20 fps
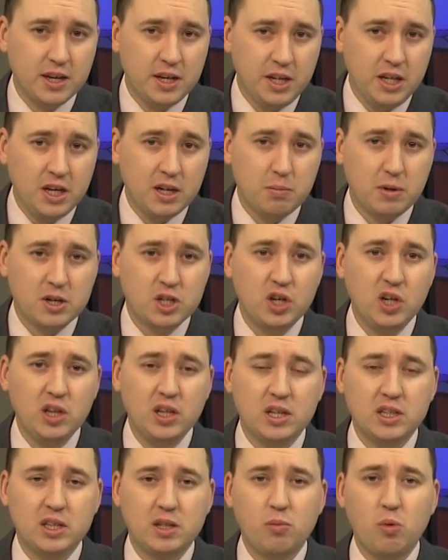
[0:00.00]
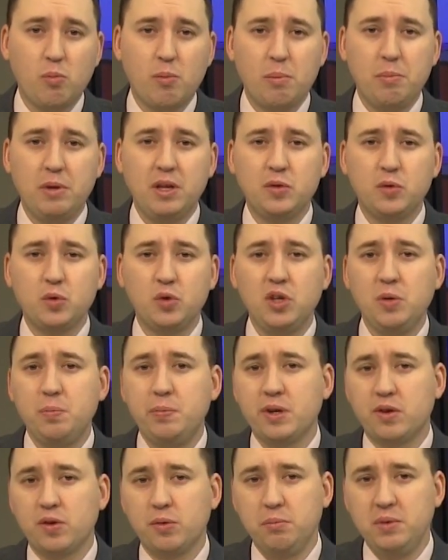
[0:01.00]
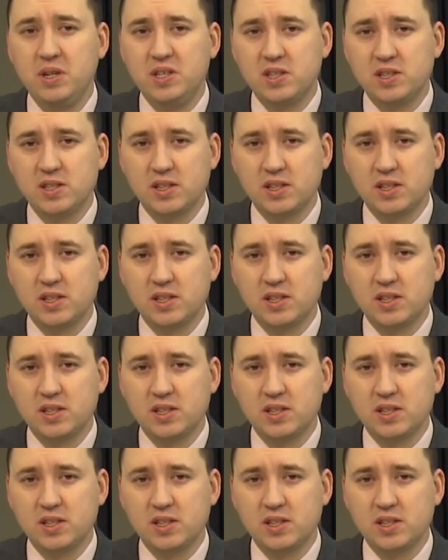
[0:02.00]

Их машина к тому моменту не первый месяц